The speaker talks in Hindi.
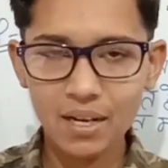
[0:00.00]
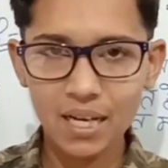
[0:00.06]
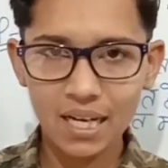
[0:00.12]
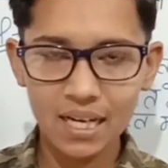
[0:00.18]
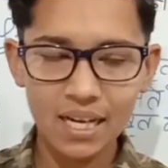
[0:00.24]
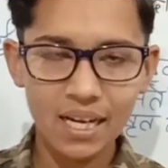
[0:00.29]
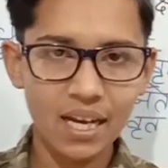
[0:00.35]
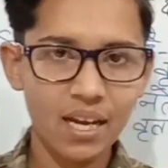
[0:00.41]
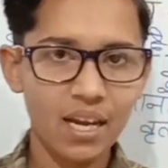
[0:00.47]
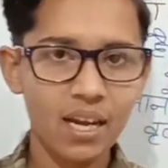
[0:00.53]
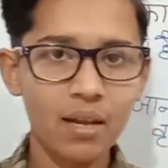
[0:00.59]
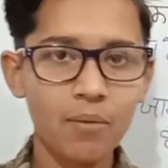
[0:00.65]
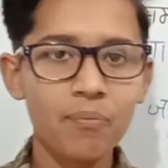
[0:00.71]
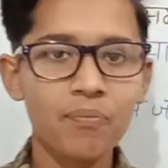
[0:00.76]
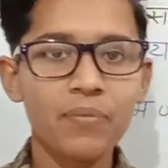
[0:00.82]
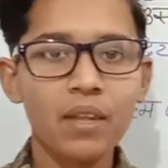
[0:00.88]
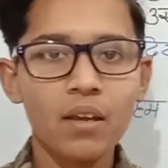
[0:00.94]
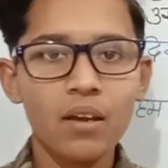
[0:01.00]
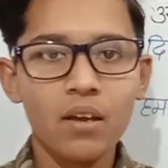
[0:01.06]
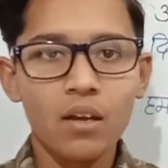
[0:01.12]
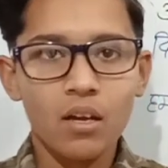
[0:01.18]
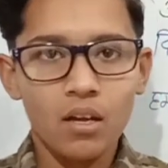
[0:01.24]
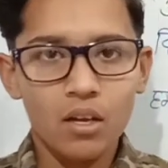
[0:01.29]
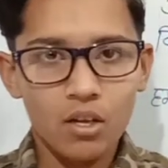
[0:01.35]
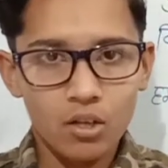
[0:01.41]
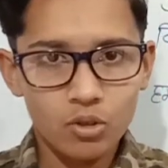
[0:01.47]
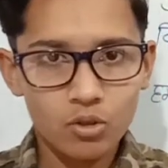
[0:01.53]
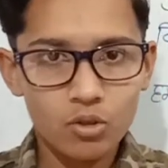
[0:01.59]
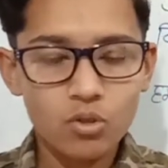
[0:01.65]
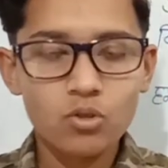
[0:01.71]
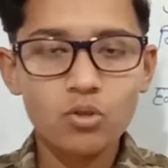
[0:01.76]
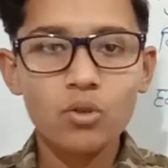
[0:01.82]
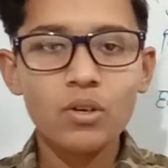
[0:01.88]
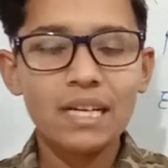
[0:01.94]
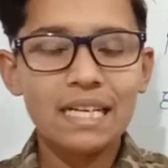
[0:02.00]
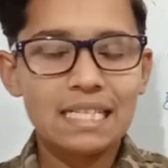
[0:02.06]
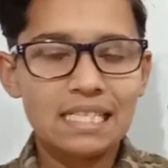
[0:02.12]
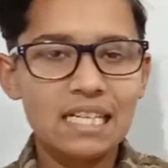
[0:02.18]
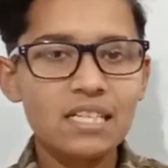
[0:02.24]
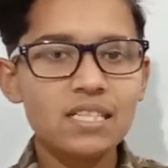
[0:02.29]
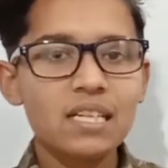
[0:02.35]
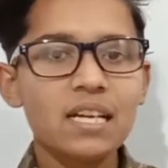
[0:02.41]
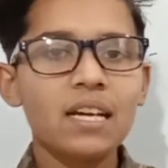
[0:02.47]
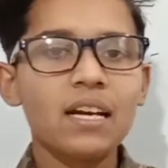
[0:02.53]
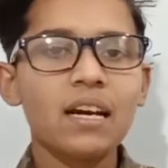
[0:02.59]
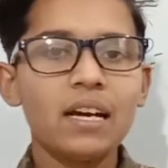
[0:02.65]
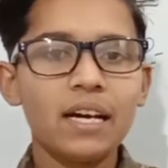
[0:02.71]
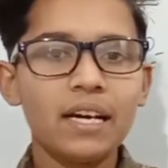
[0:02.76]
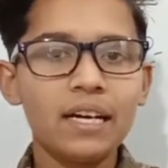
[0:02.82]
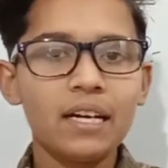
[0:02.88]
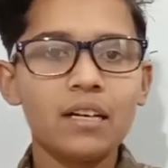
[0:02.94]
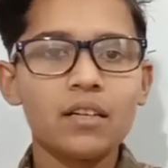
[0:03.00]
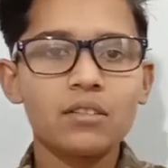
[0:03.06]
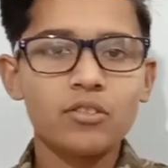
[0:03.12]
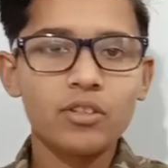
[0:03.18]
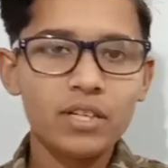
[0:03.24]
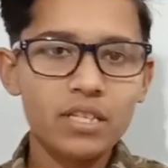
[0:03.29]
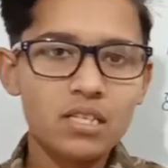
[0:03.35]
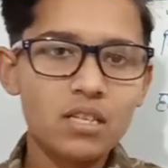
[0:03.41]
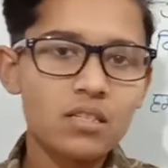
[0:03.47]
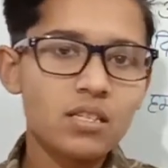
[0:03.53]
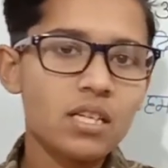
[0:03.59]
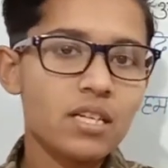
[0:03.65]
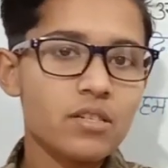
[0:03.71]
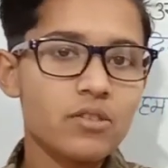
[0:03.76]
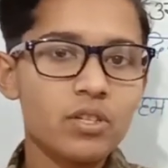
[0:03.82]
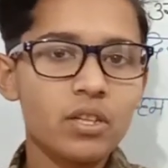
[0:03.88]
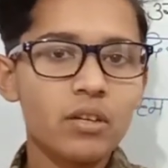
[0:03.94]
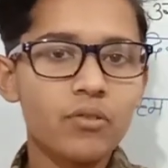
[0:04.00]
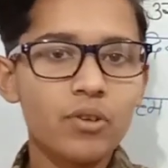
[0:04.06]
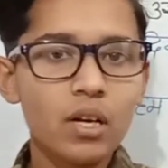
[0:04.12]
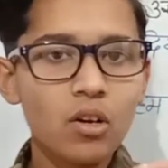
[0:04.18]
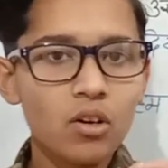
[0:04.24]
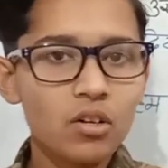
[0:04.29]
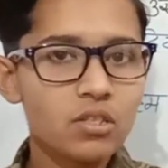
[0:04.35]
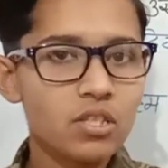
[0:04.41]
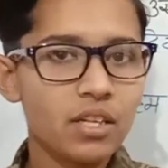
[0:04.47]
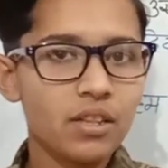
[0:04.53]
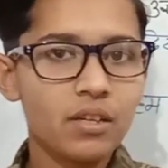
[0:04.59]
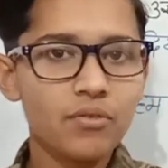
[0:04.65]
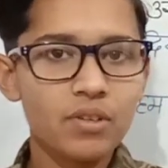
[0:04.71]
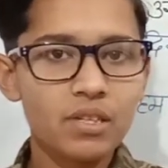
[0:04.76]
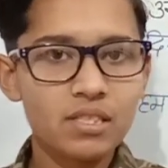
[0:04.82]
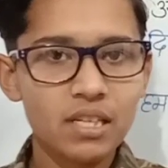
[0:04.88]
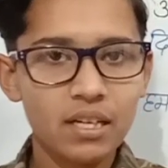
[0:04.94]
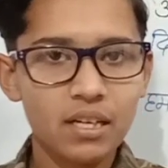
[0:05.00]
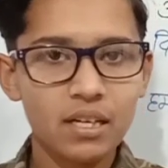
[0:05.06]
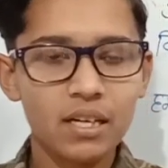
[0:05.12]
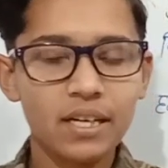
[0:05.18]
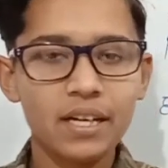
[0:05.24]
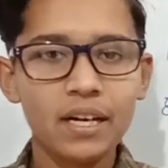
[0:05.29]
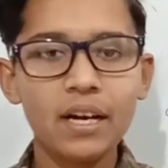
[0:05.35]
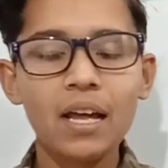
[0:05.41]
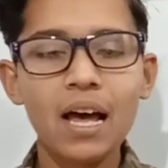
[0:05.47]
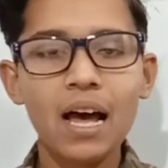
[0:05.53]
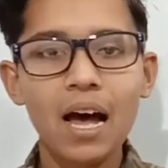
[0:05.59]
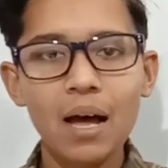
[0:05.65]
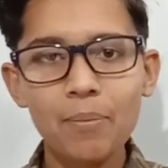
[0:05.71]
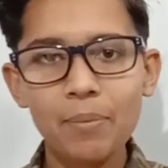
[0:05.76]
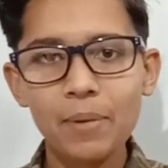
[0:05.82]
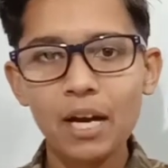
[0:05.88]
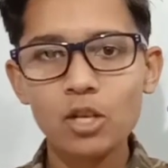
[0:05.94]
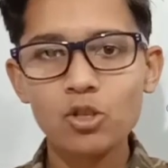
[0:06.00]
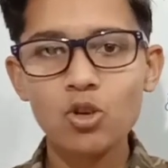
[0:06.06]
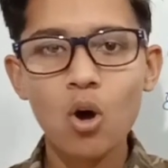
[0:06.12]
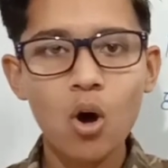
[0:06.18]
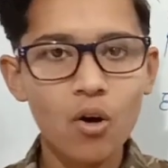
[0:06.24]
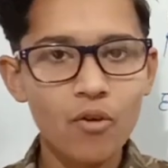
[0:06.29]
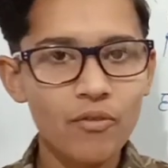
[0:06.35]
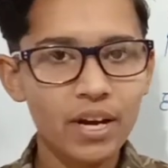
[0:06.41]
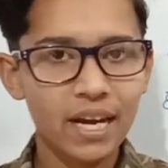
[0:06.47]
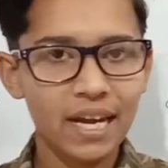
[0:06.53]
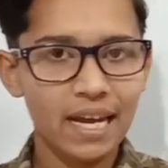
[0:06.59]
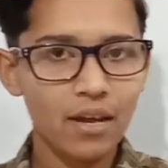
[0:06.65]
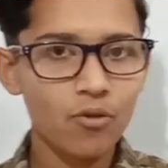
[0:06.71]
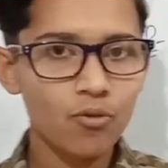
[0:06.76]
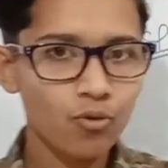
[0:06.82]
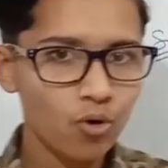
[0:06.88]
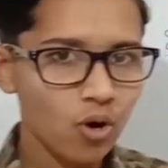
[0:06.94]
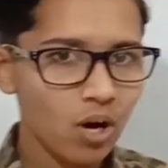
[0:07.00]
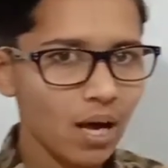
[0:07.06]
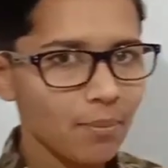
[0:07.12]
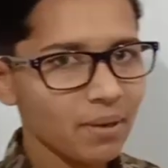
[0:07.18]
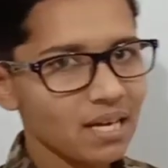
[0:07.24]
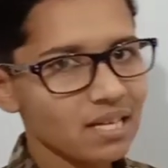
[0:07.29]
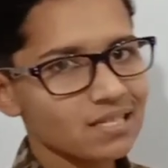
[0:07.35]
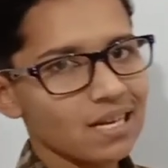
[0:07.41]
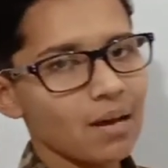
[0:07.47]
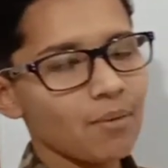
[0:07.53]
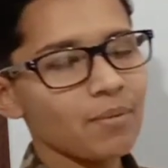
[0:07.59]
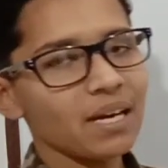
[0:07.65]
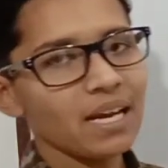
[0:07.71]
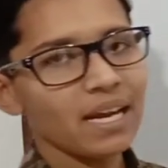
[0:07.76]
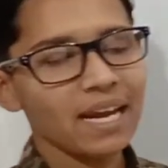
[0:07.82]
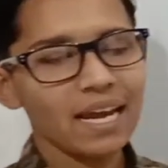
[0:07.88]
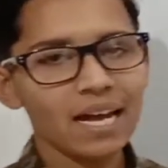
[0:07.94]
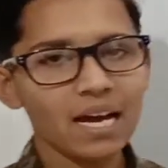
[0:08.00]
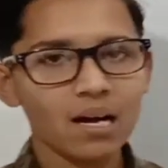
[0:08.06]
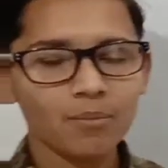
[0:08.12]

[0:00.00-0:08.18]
पर कर लिए हैं तो दोस्तों इसी से रिलेटेड त्रिज्या से क्षेत्रफल और क्षेत्रफल से रिलेटेड आपका जो होमवर्क है वो आपके सामने है